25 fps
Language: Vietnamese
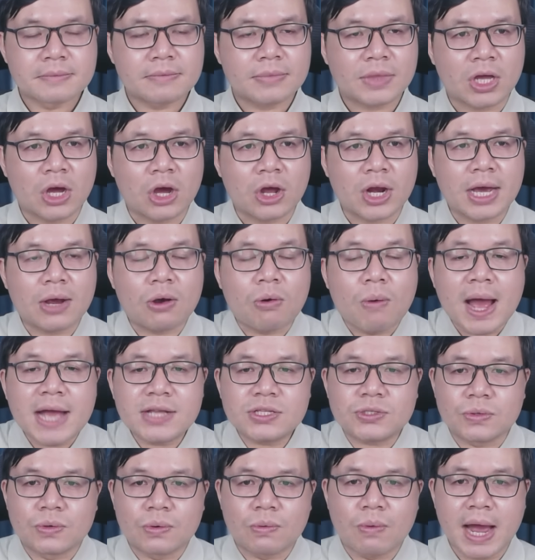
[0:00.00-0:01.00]
họ đã quá
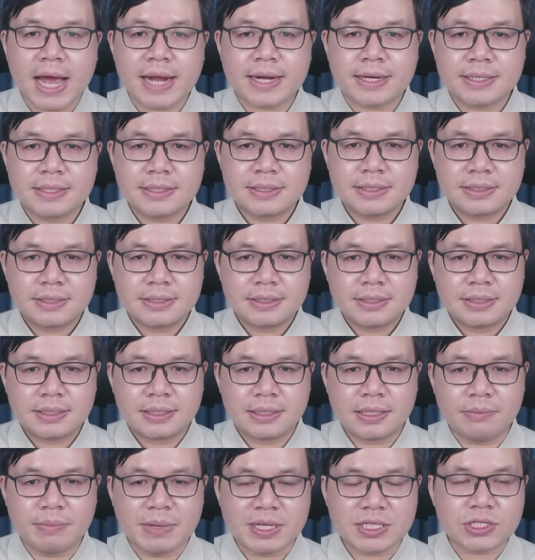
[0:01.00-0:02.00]
chủ quan
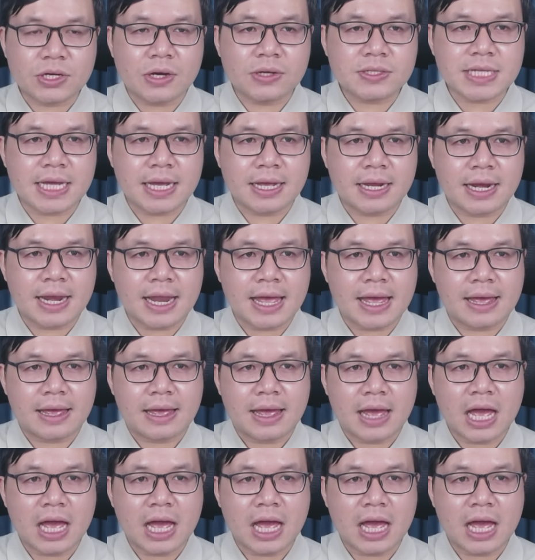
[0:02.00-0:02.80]
khi mà cho rằng là